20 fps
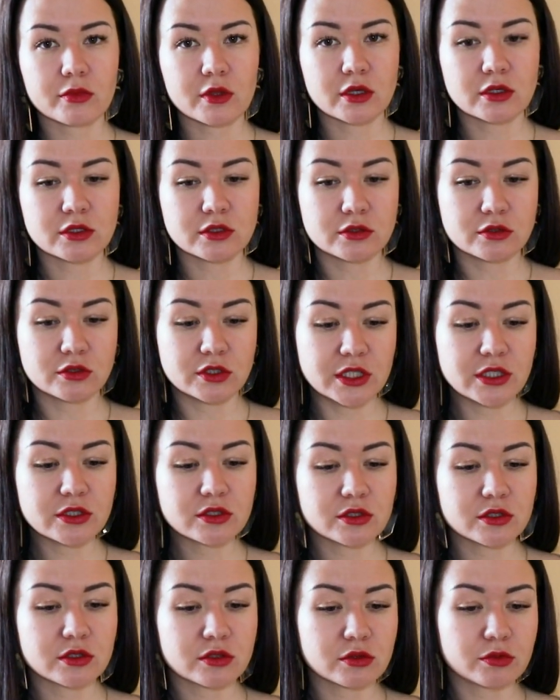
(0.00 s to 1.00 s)
Э,
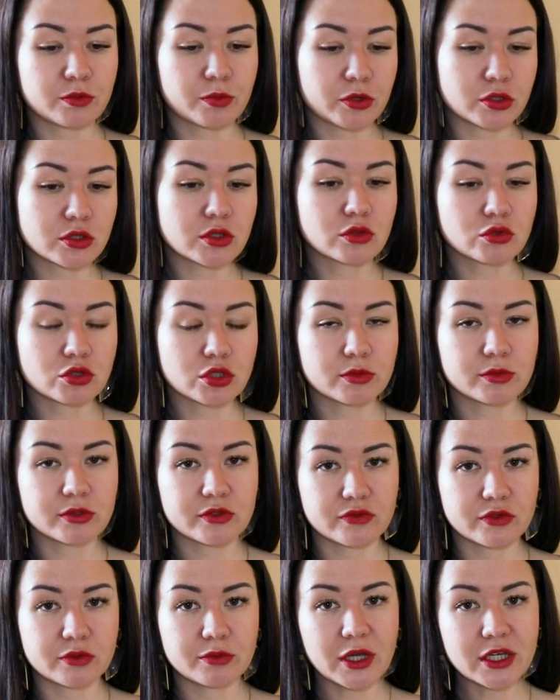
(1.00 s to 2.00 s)
здесь э, просто нужно
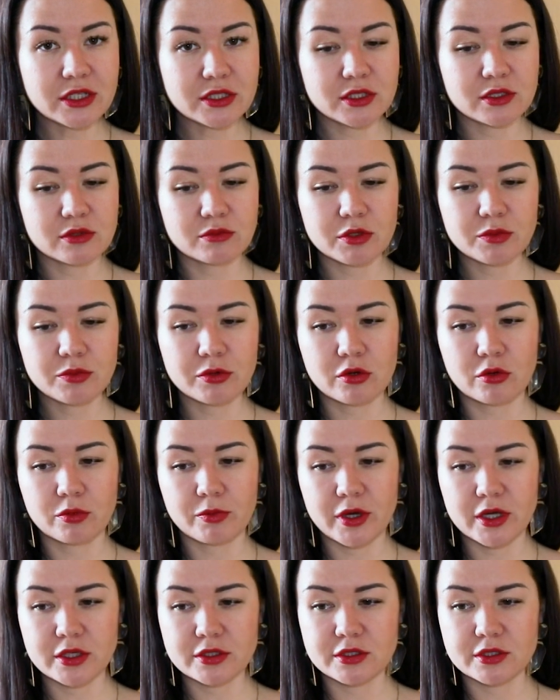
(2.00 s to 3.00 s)
быть внимательным и
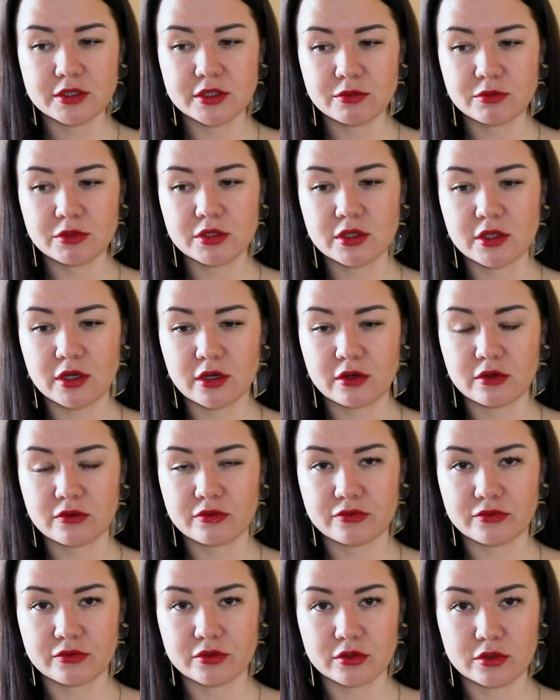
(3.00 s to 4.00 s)
покупать
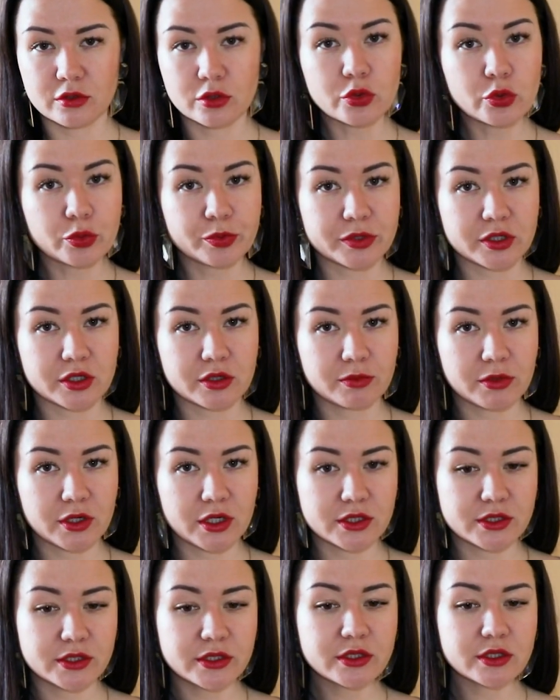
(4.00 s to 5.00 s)
именно в крупных
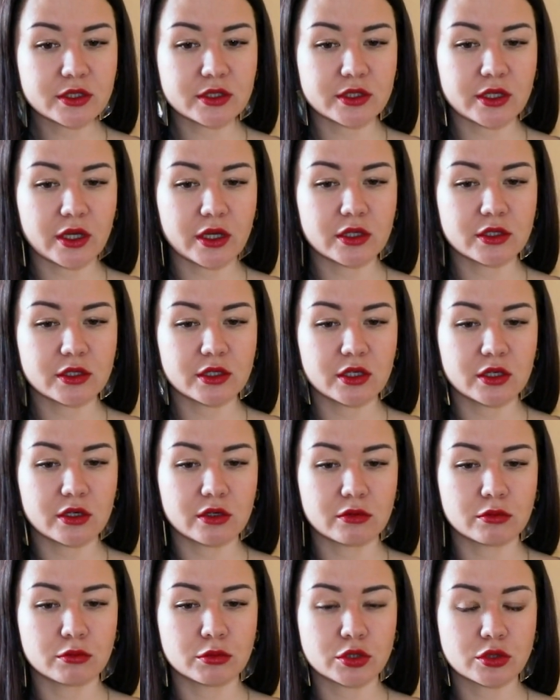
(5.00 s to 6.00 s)
магазинах, да, не
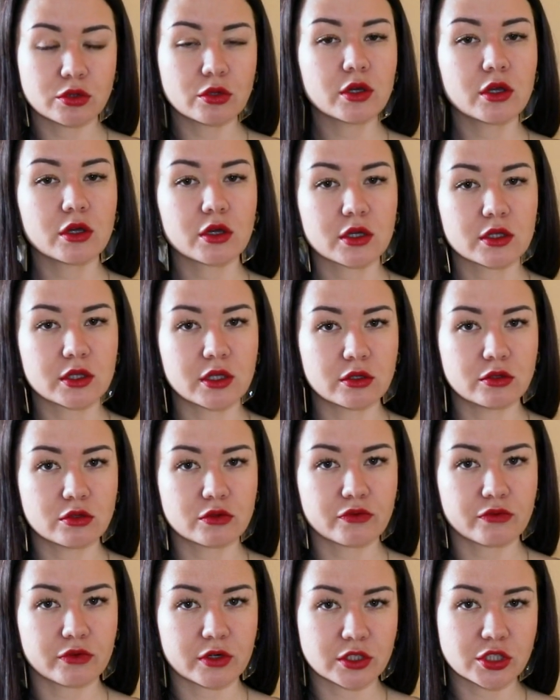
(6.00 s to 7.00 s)
история, когда
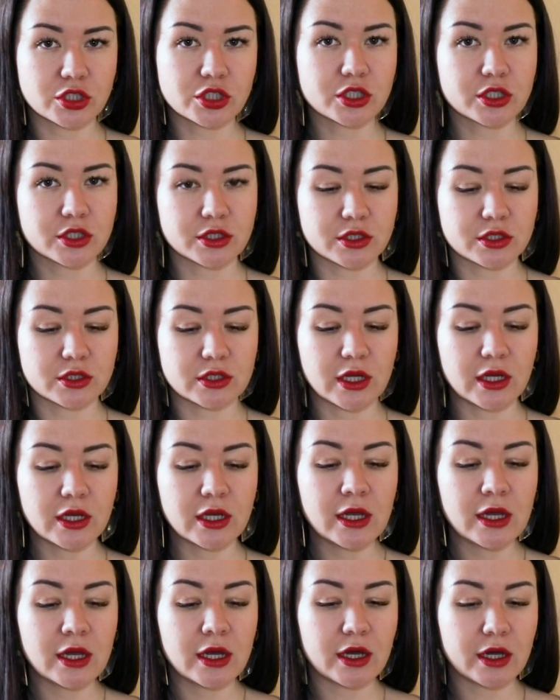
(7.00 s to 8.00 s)
идет франшизы, да,
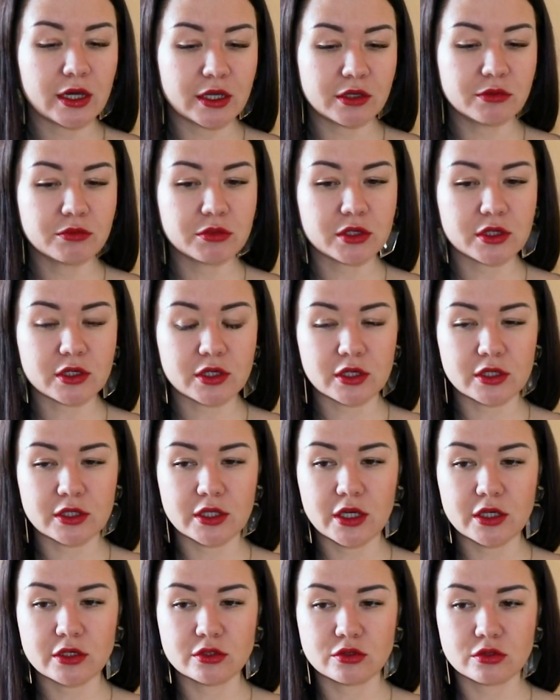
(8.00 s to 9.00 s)
а именно
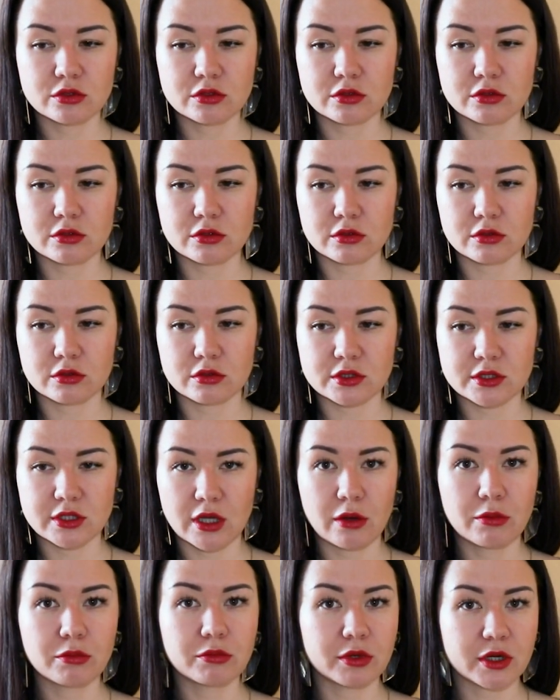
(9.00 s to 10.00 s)
когда идет э,
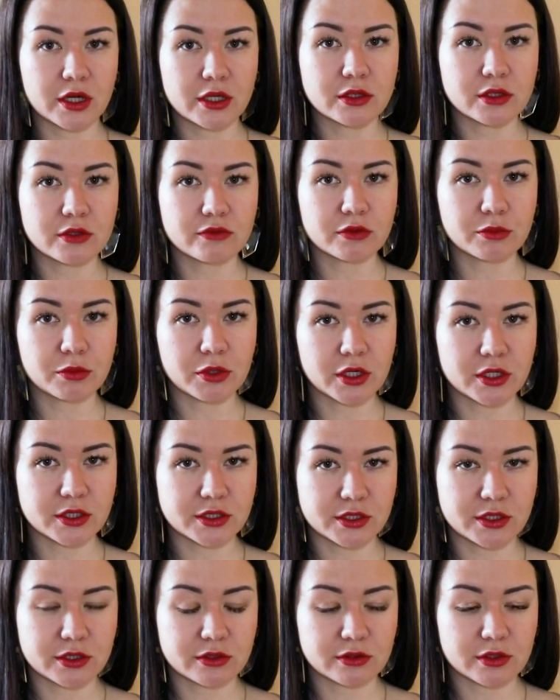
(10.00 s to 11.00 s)
сам брендовый
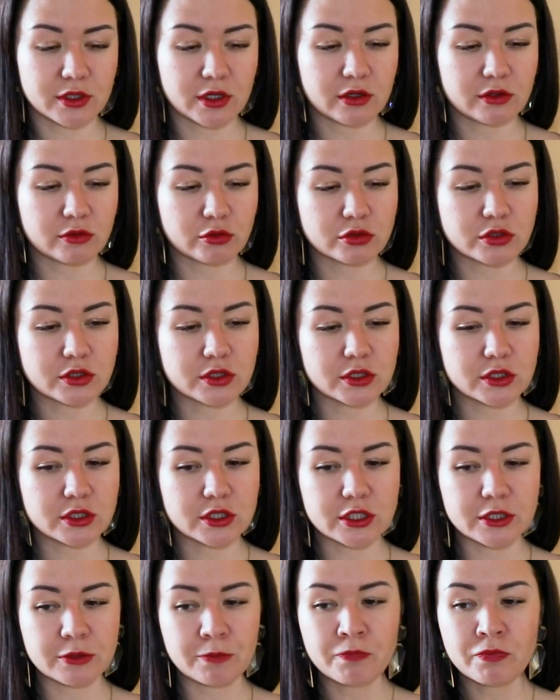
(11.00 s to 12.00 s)
магазин, да, от
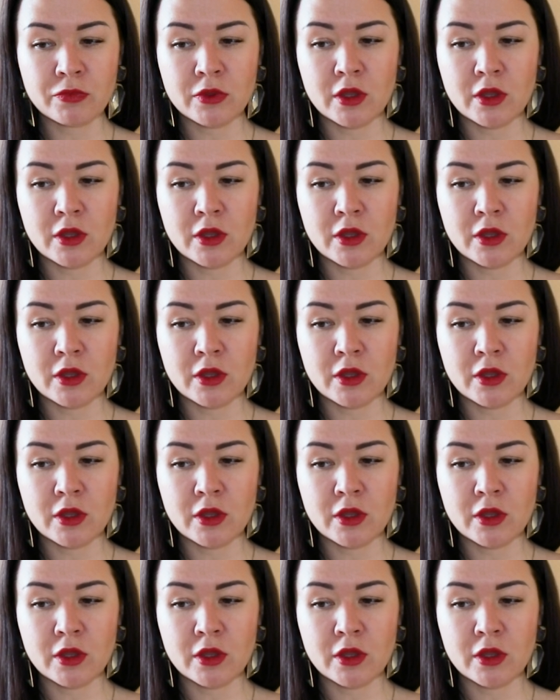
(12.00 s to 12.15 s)
сети.